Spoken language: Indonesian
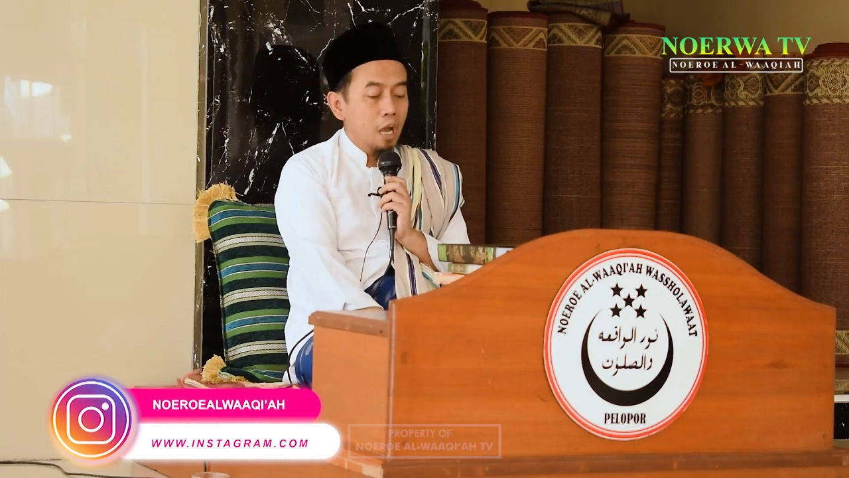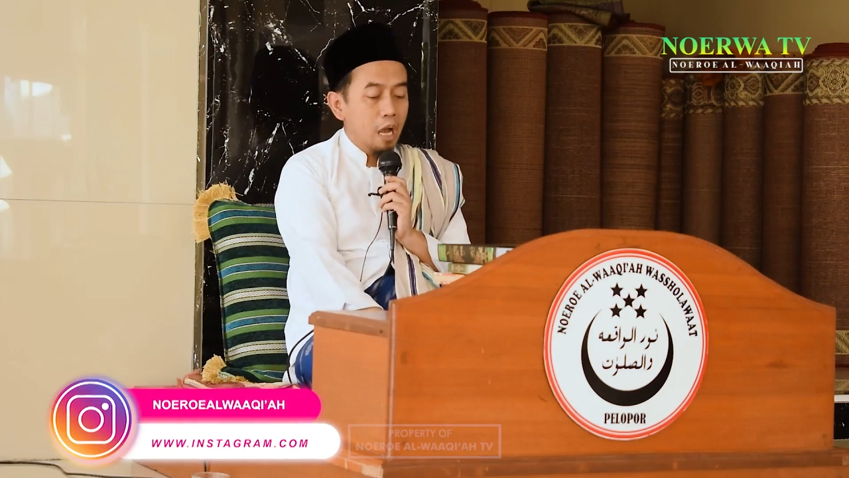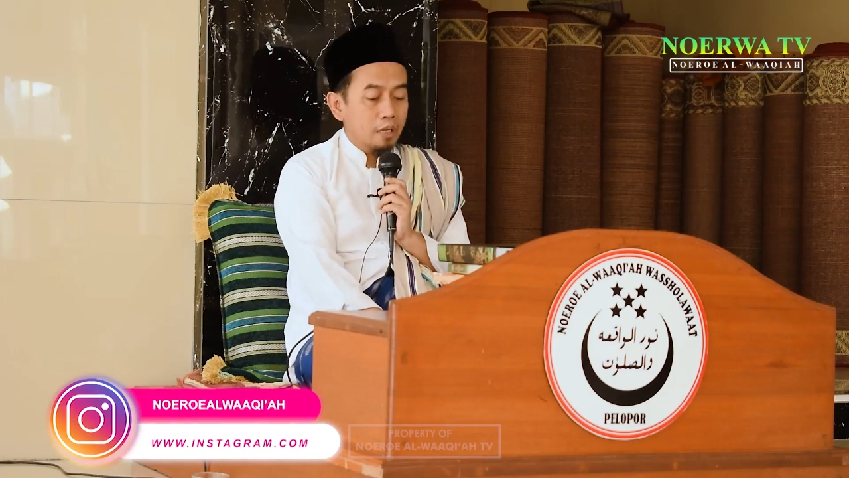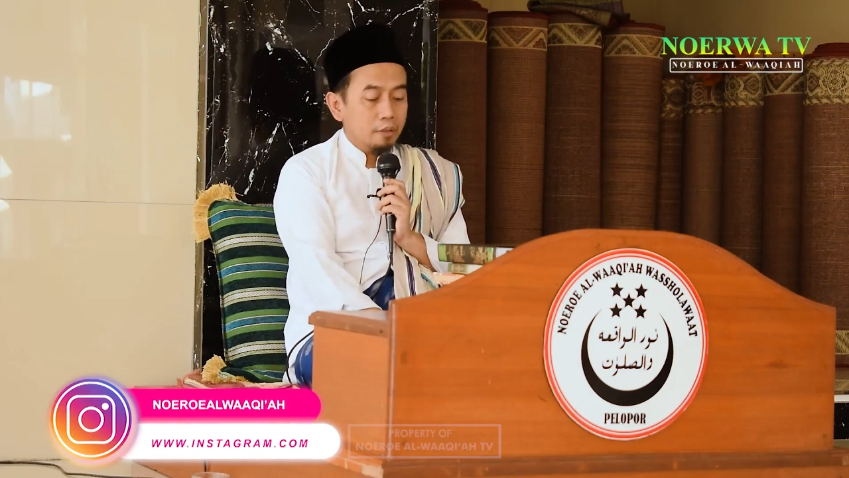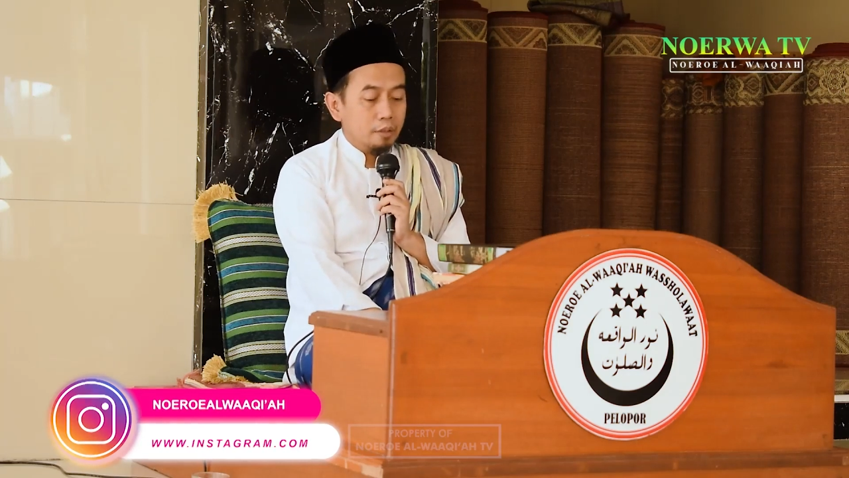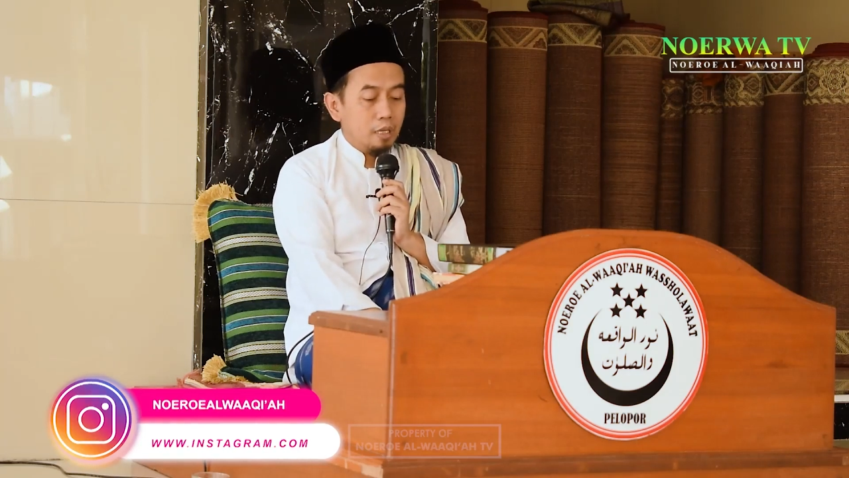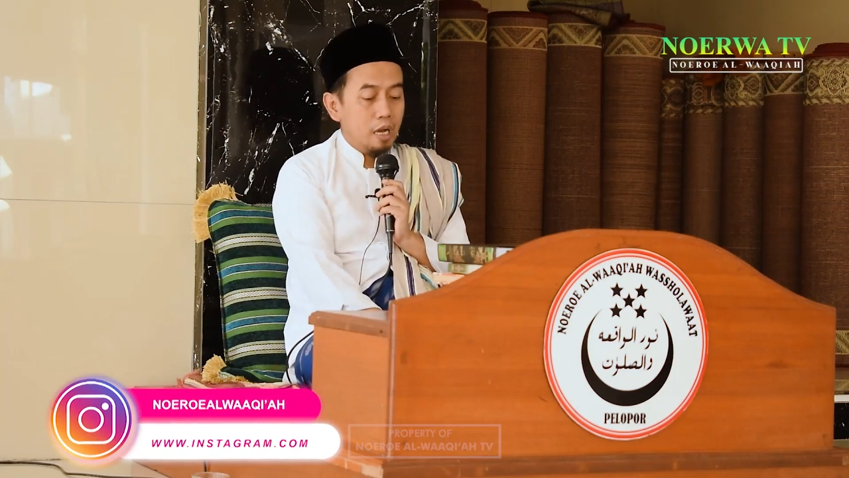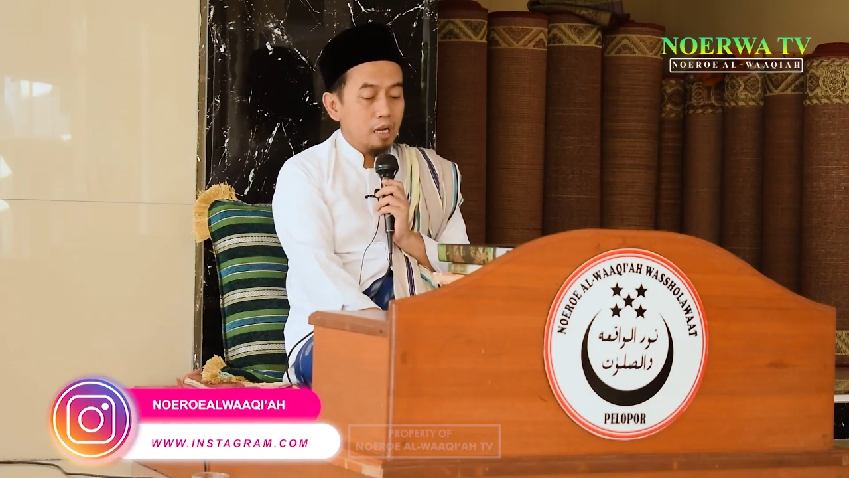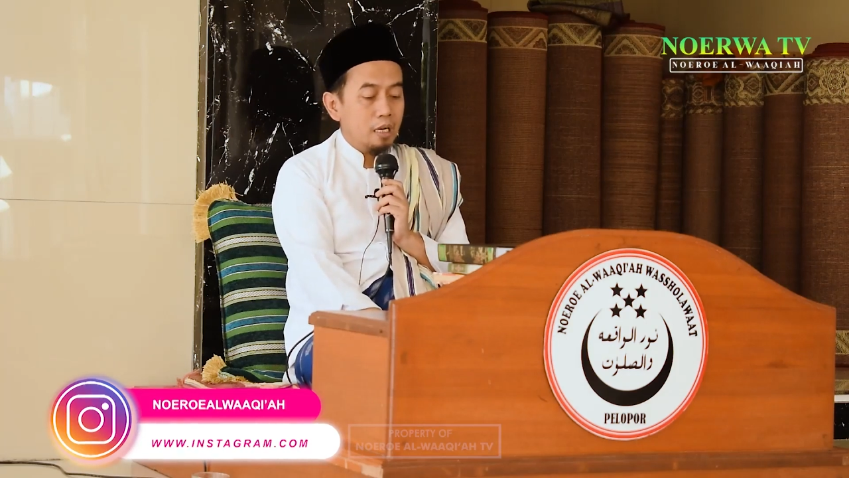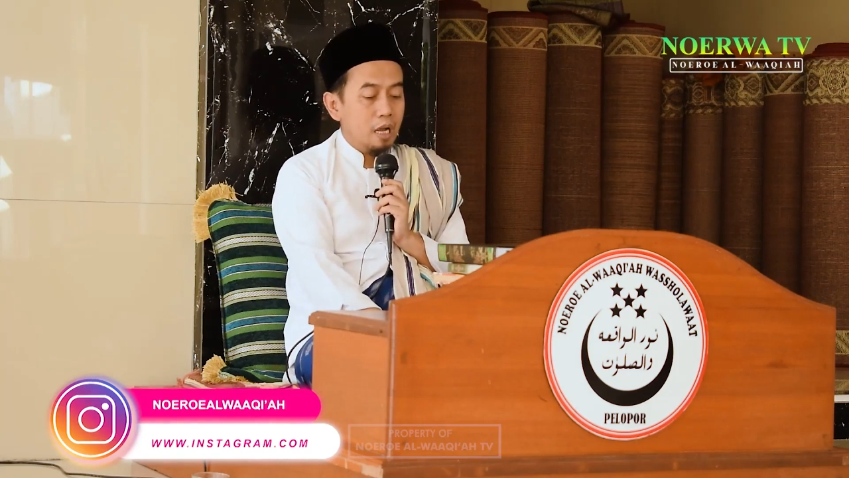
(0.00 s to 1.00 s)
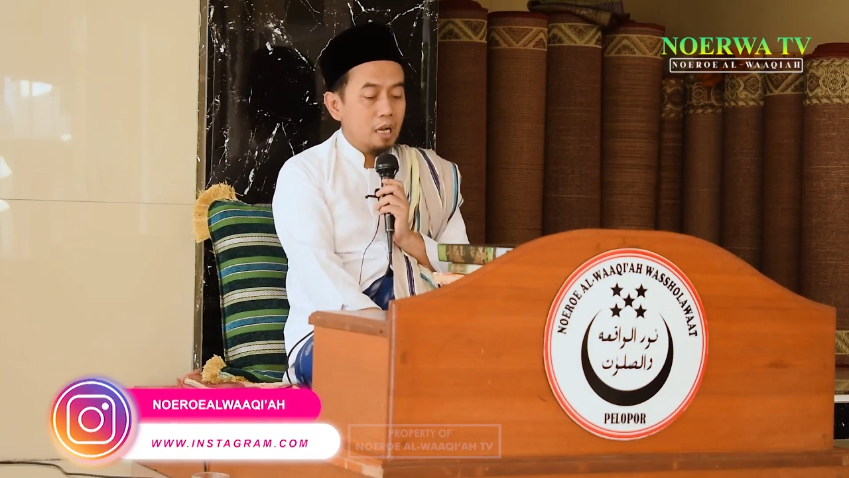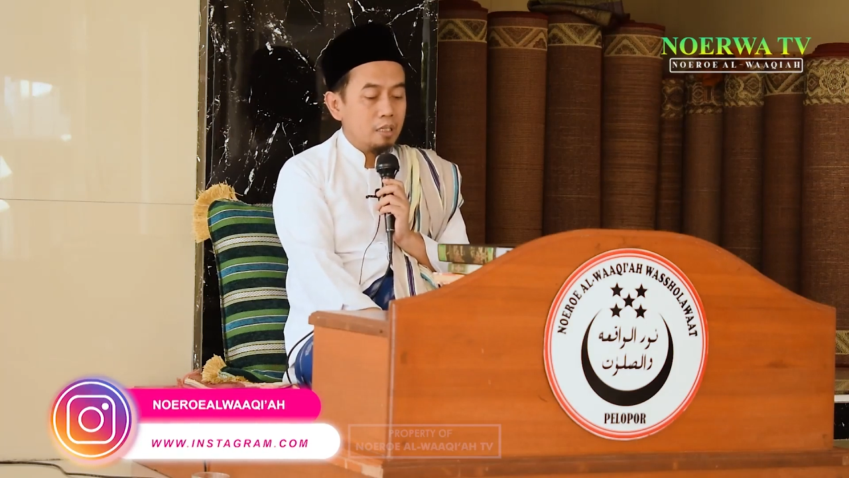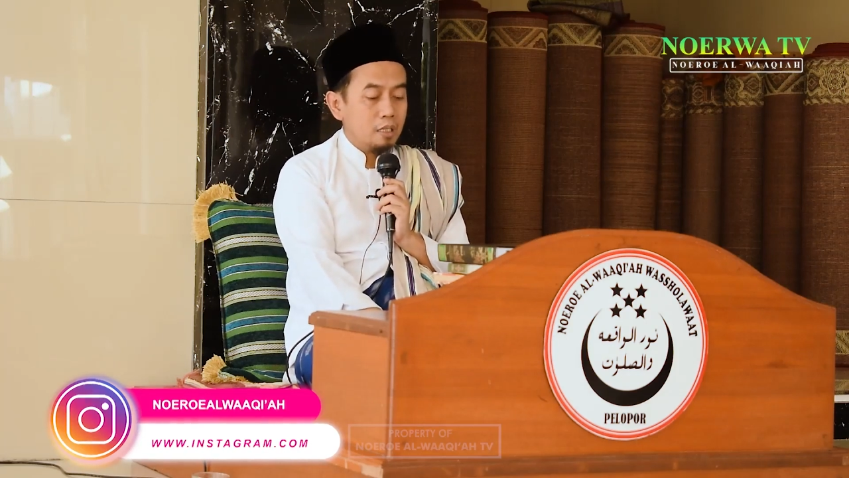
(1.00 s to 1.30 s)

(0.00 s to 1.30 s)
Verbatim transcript: angkana